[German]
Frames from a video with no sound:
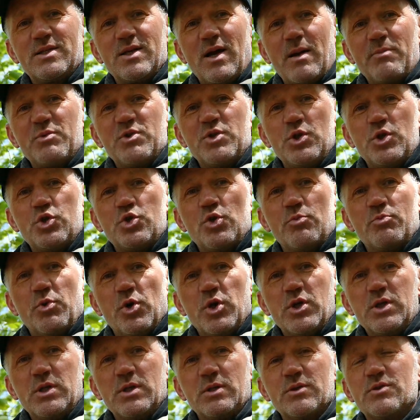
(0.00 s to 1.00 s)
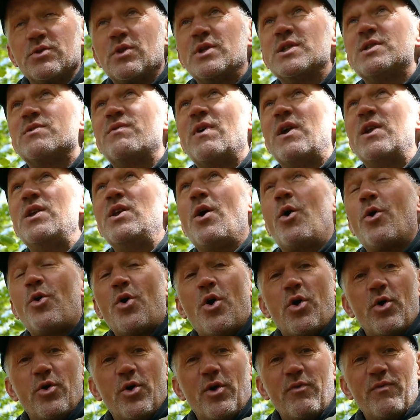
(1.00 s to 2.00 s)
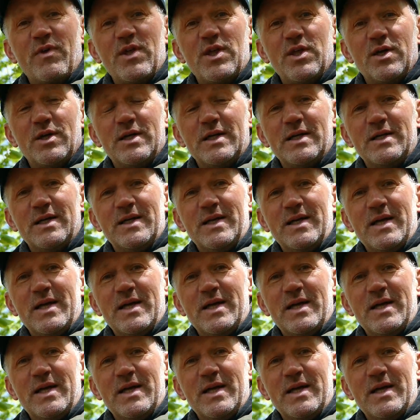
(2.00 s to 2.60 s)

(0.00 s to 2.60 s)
treibt es nicht zu bunt, sonst werden hier auch noch irgendwelche